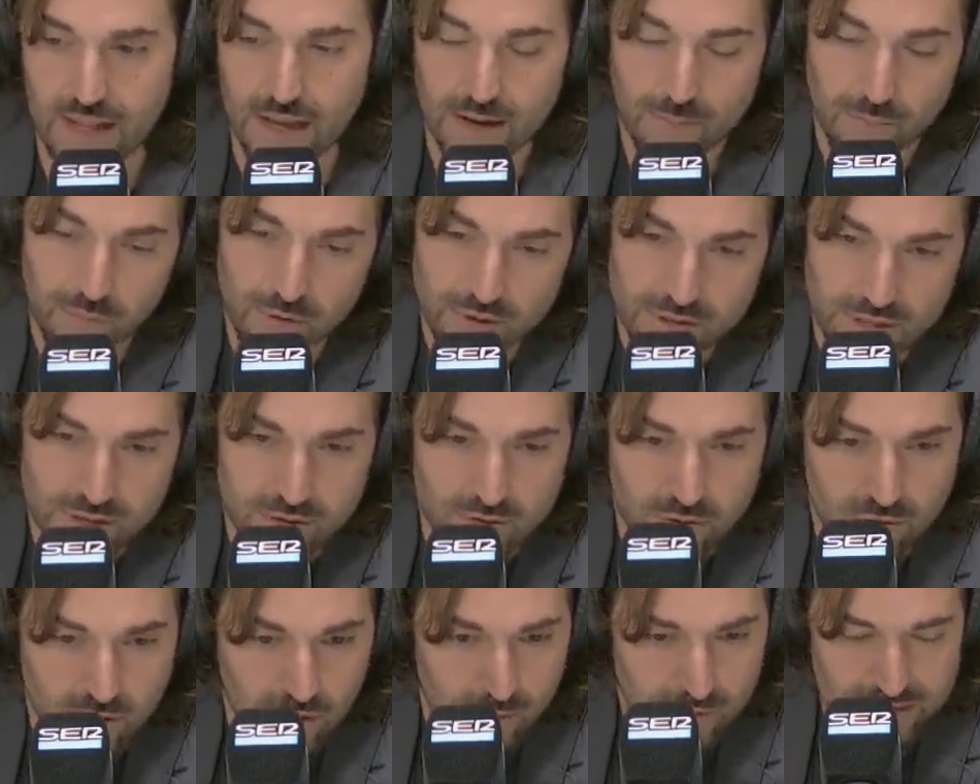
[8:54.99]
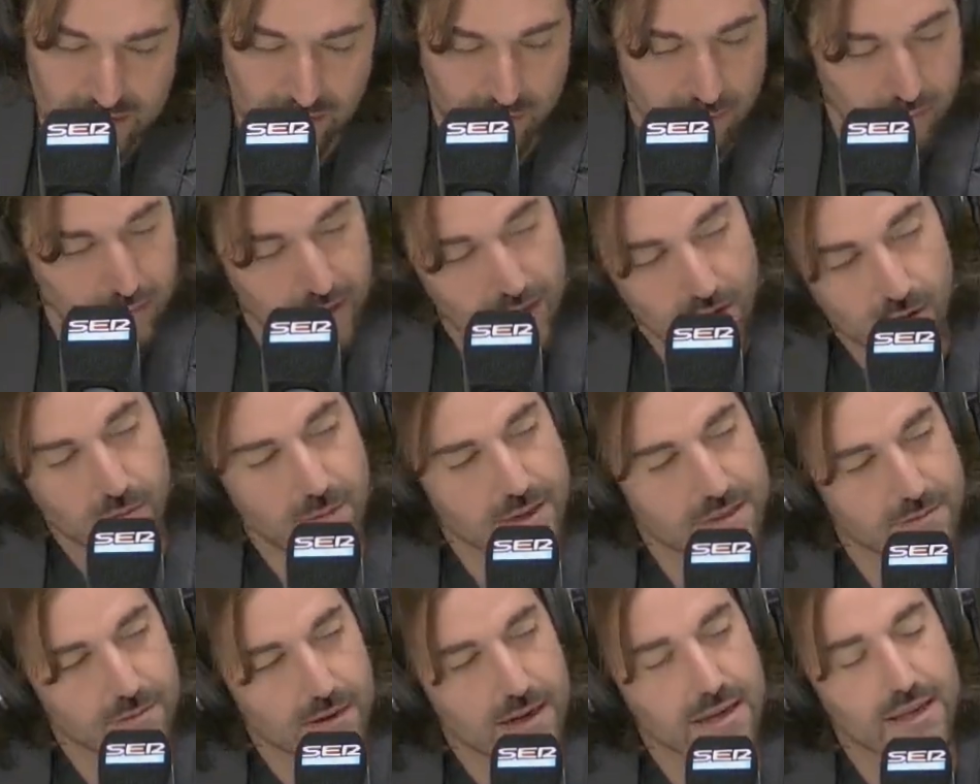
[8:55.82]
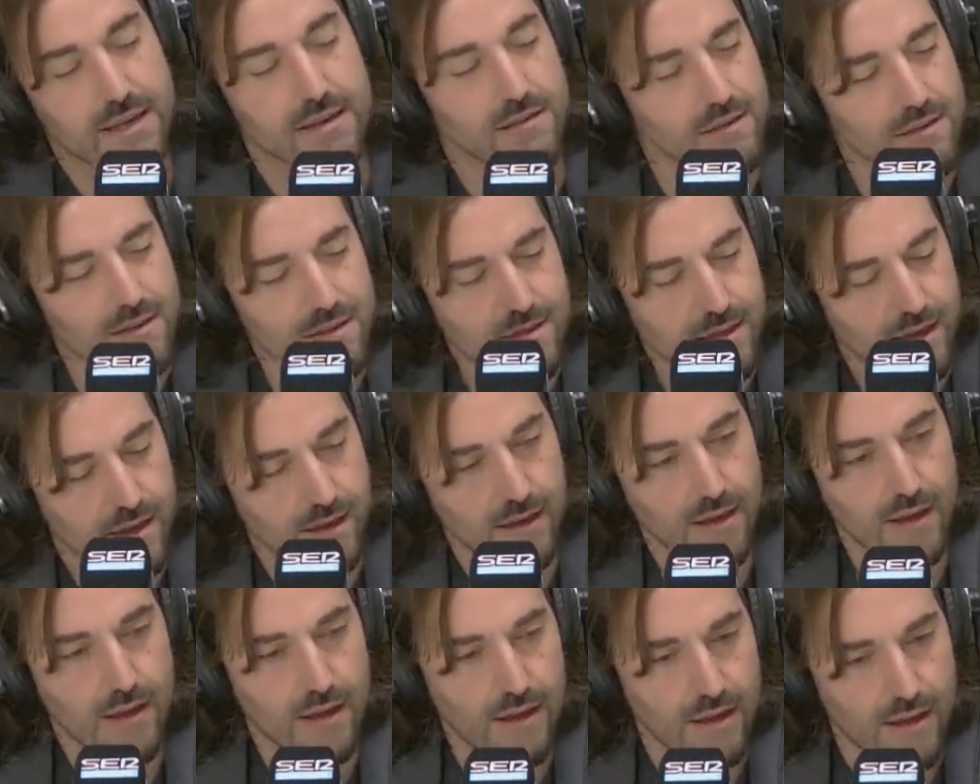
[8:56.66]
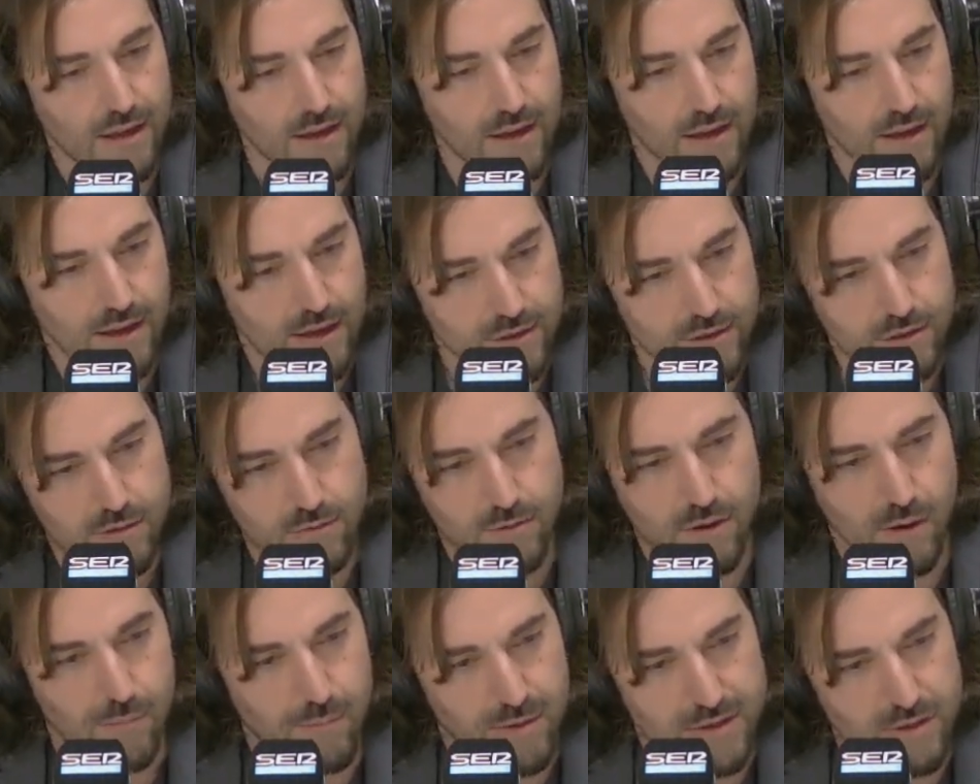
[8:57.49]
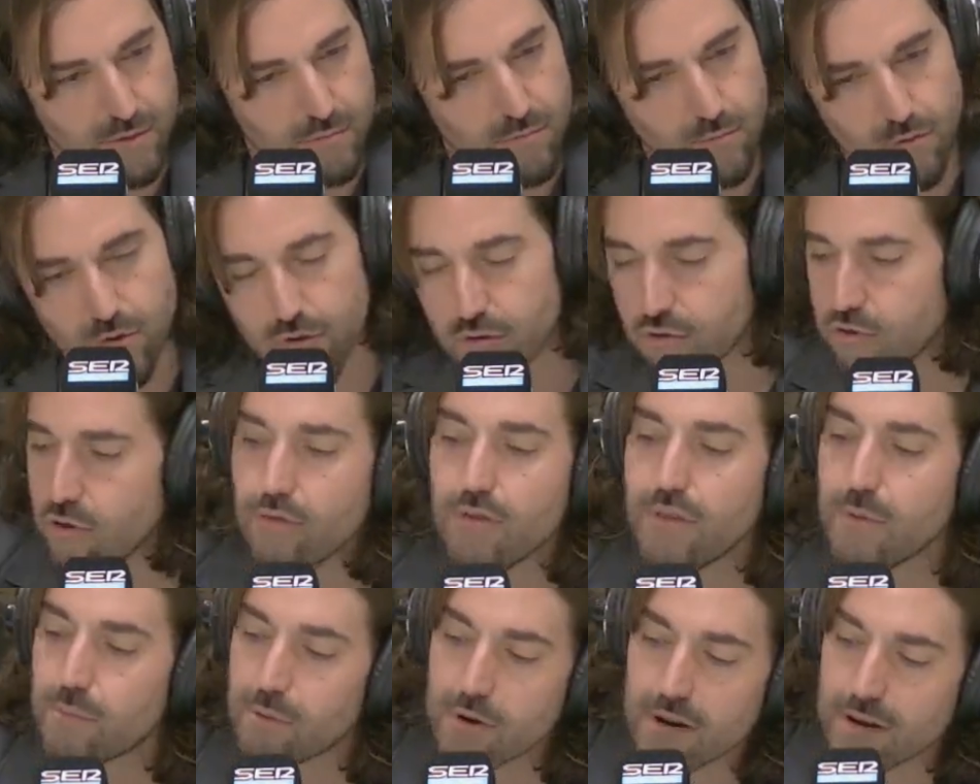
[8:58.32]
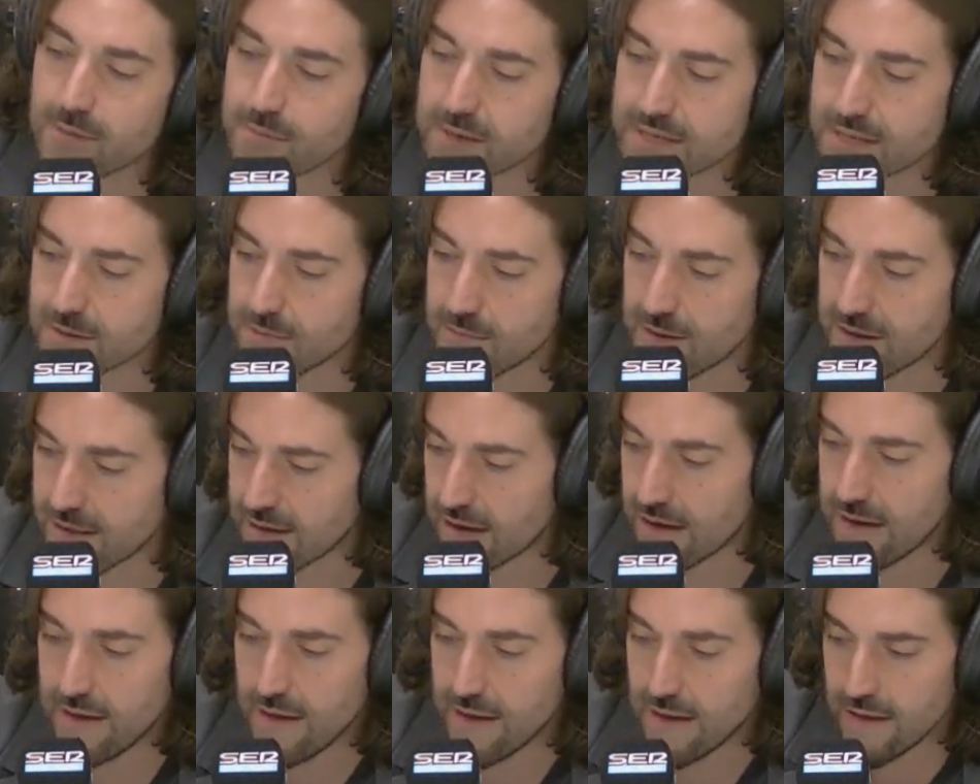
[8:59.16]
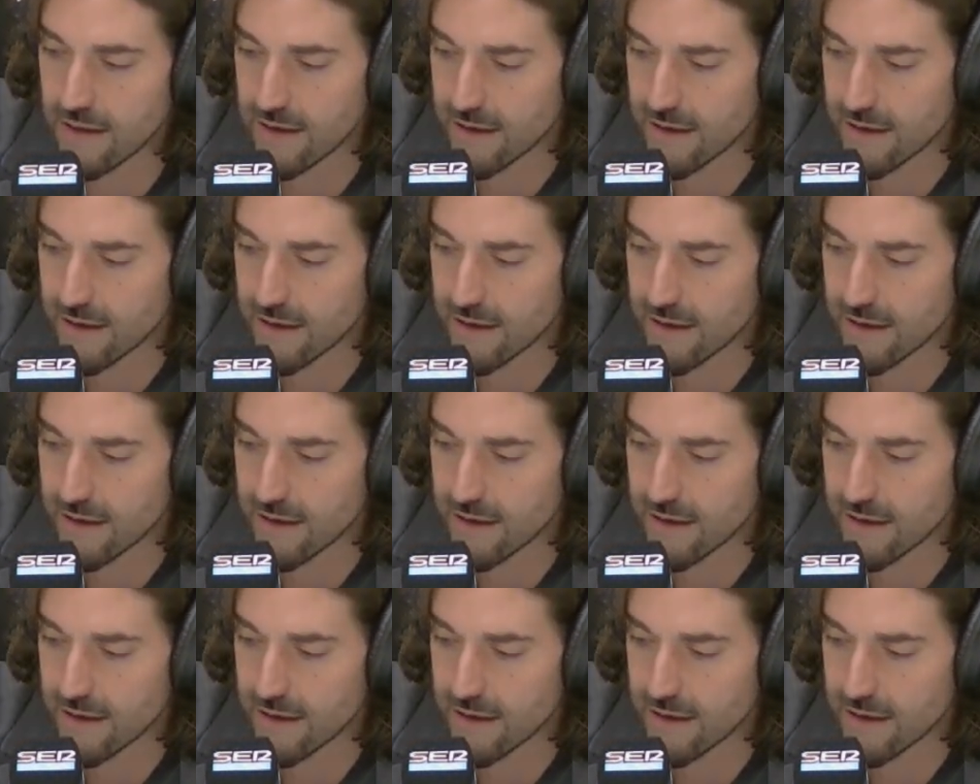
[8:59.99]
eh, pues eso, que más admiro, más valiente, que, que pasó un montón de problemas en vida